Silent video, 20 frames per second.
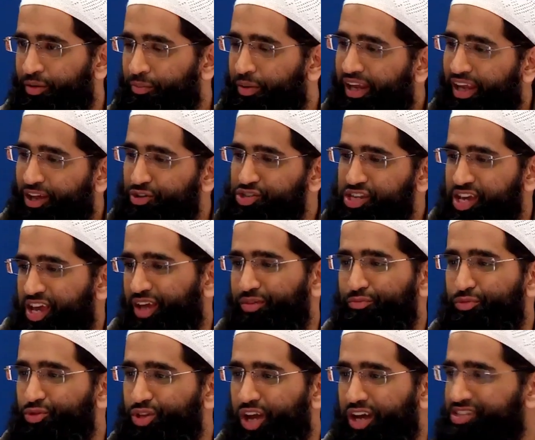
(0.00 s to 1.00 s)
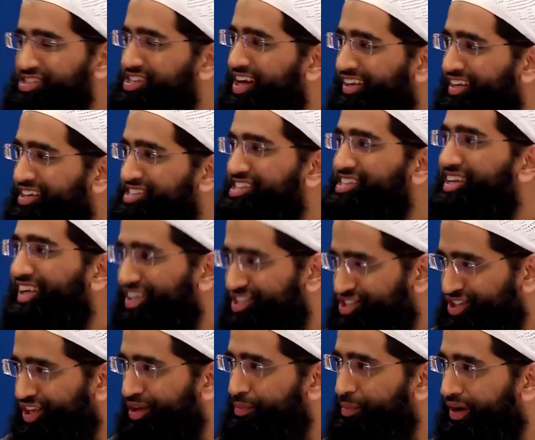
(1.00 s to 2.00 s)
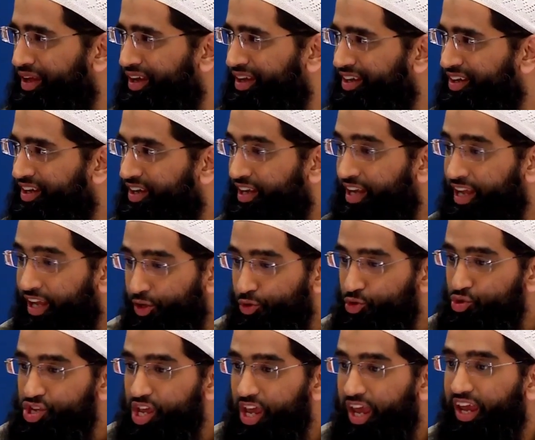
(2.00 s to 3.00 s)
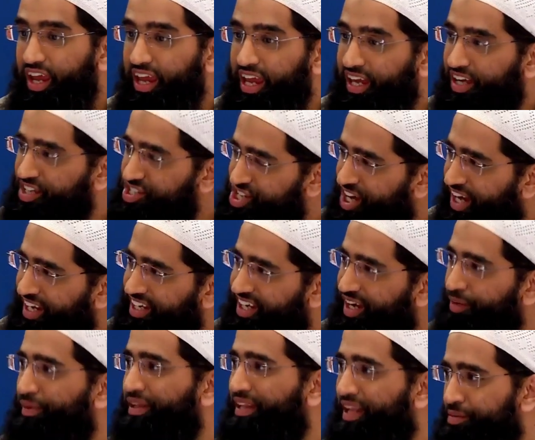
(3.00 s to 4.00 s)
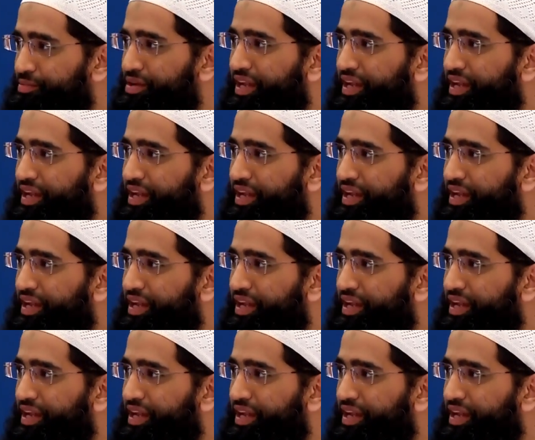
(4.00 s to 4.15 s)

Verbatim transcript: भले ही उसे एक मुर्दा इंसान की ज़िंदगी जीने पड़े लेकिन उसे एक अच्छाई का बदला